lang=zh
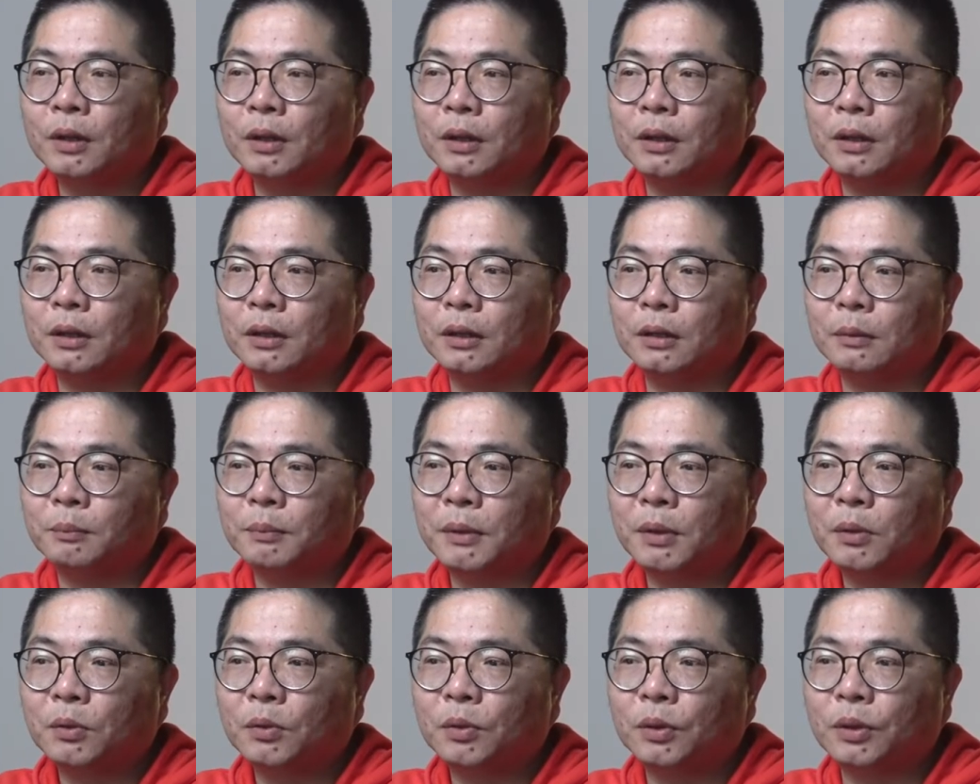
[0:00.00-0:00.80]
呃
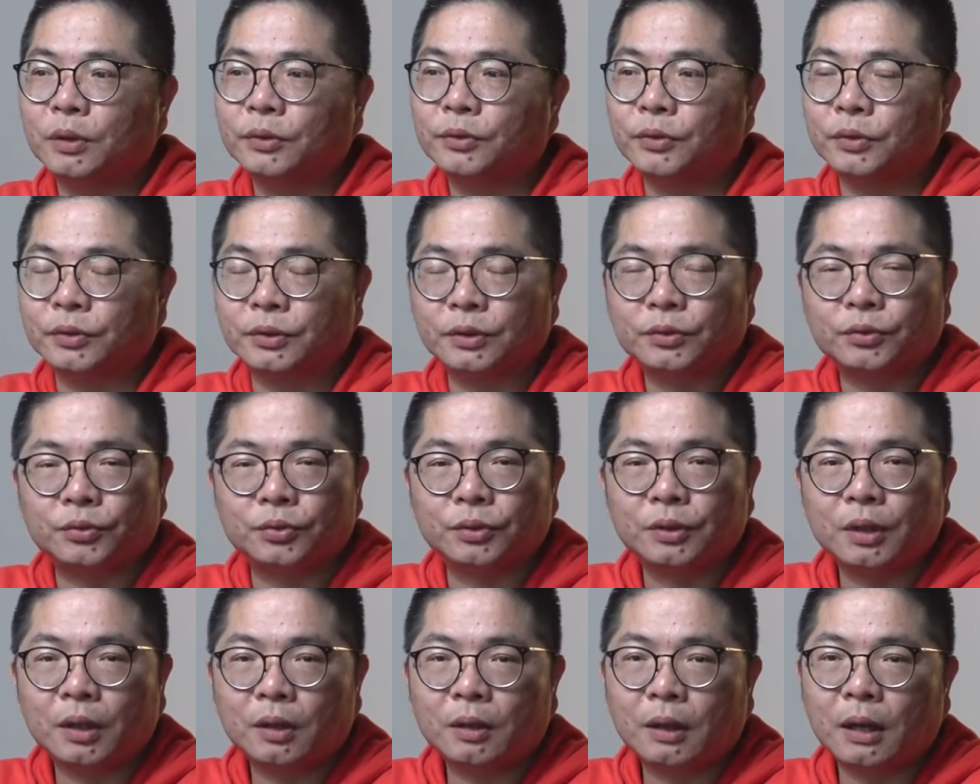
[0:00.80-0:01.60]
包括选择
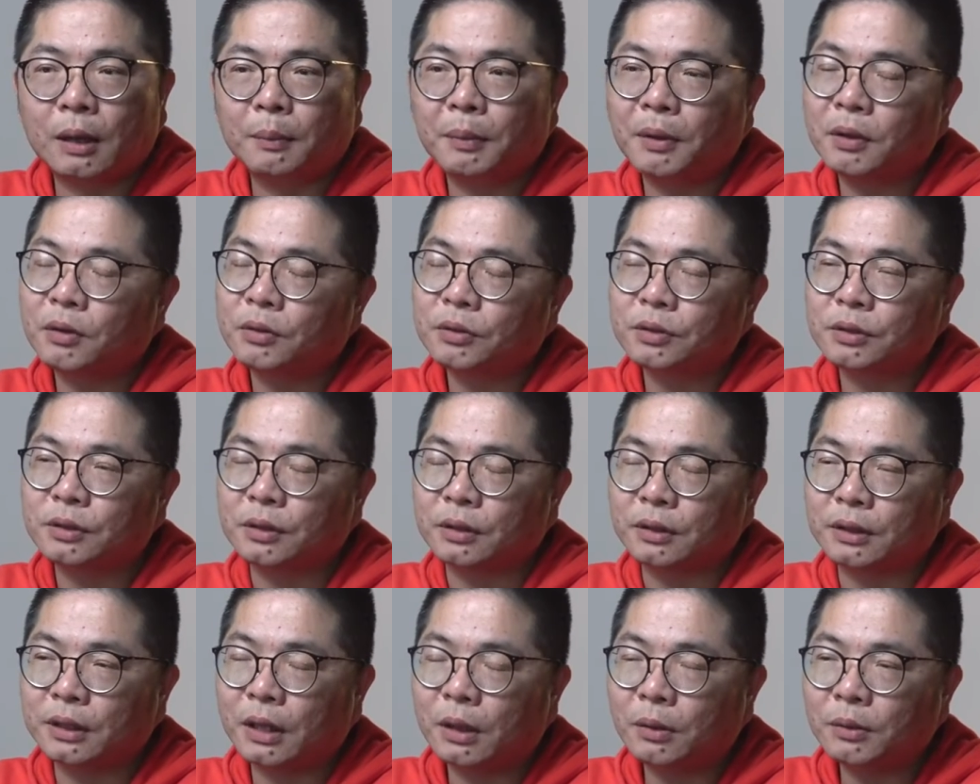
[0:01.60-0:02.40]
渠道啊，包括市
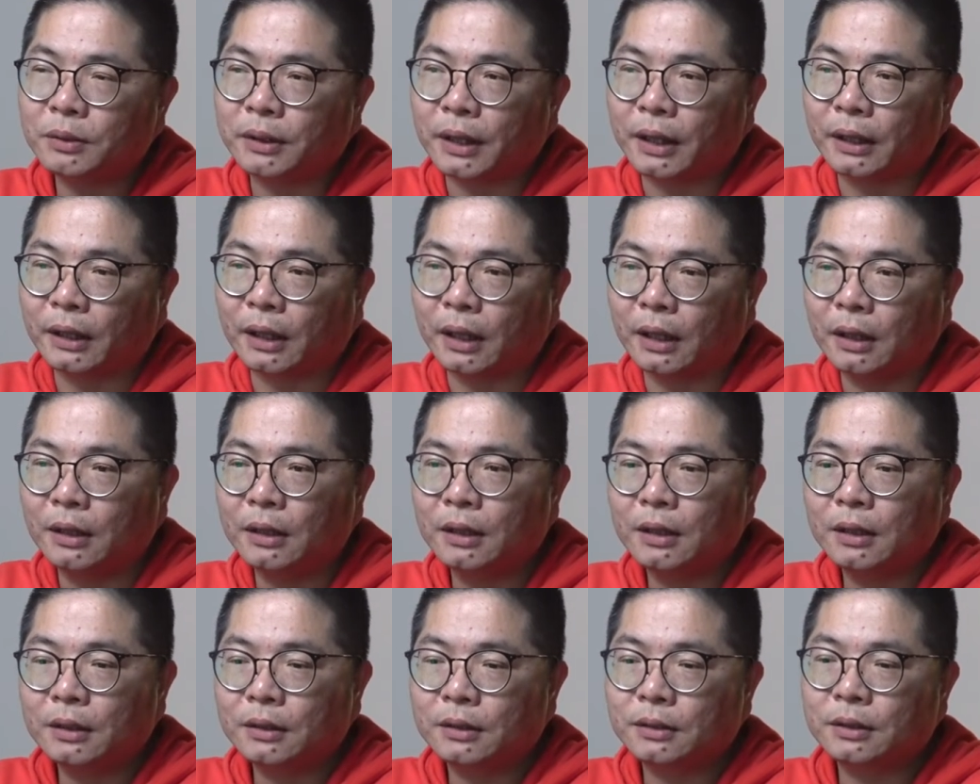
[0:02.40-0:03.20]
场调研啊，
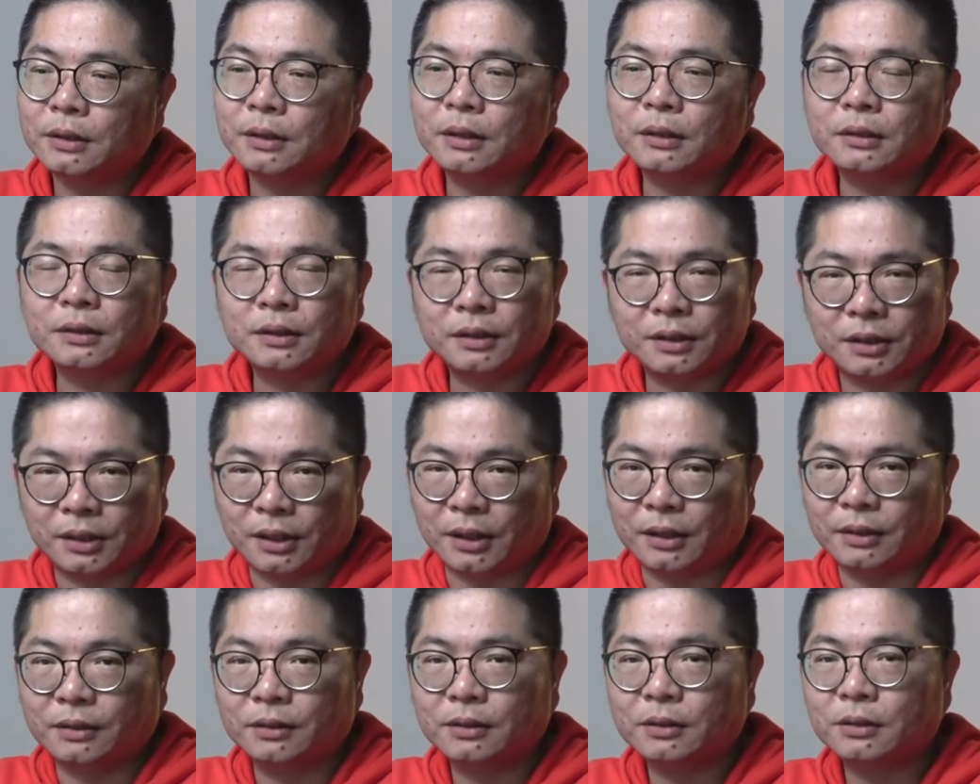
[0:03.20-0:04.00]
这些更
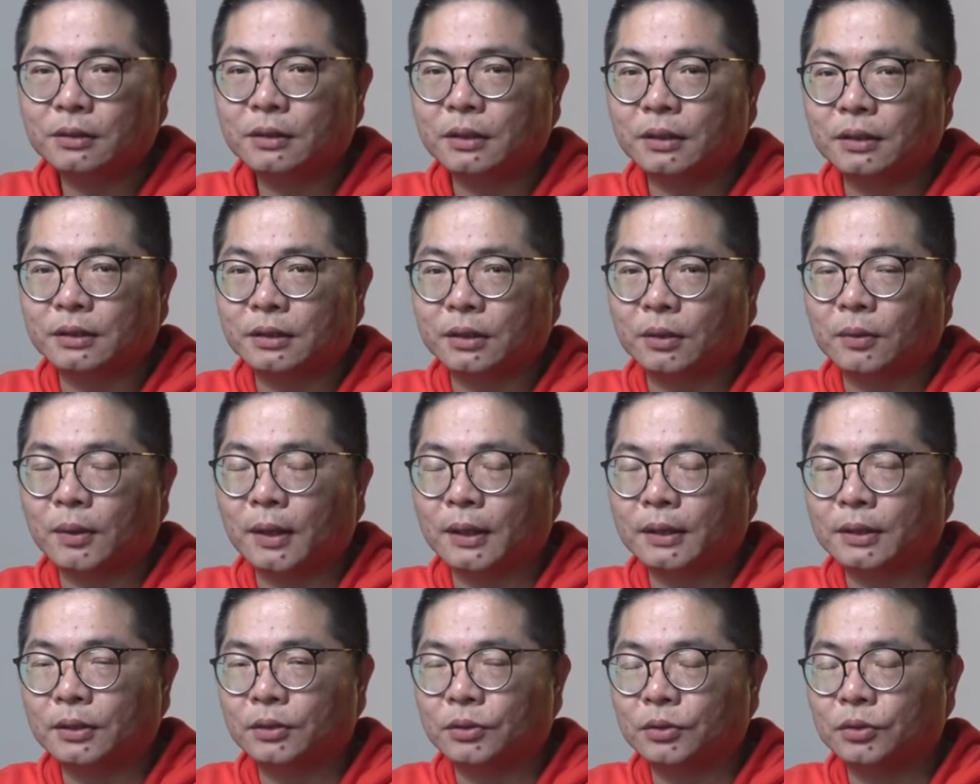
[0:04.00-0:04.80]
前置的一些
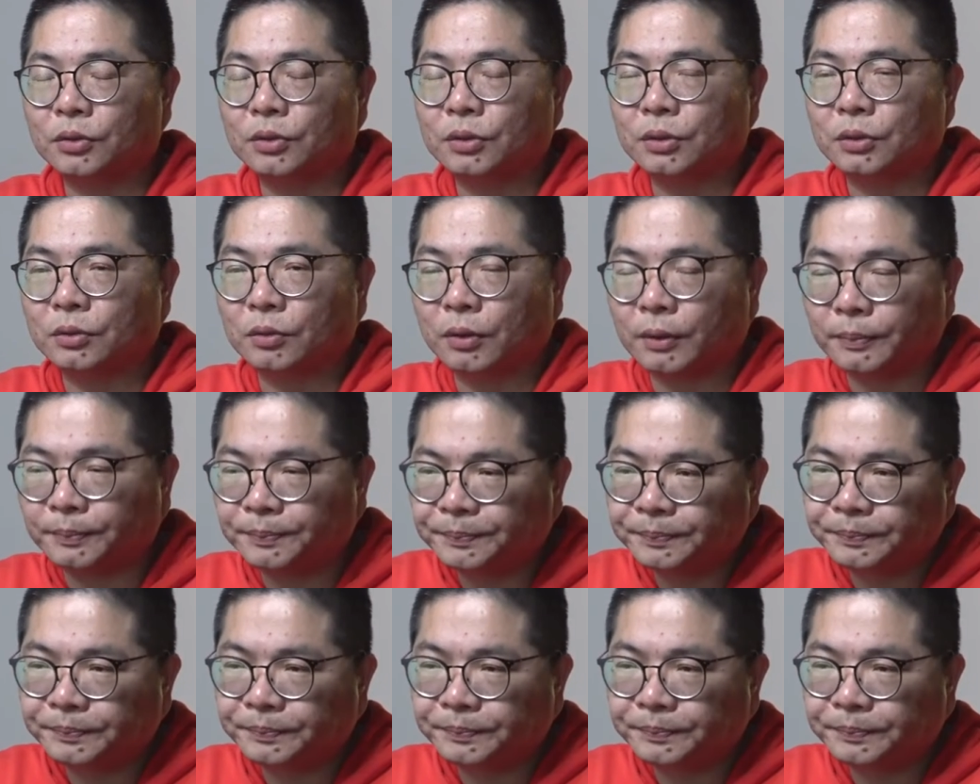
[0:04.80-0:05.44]
话题去去做。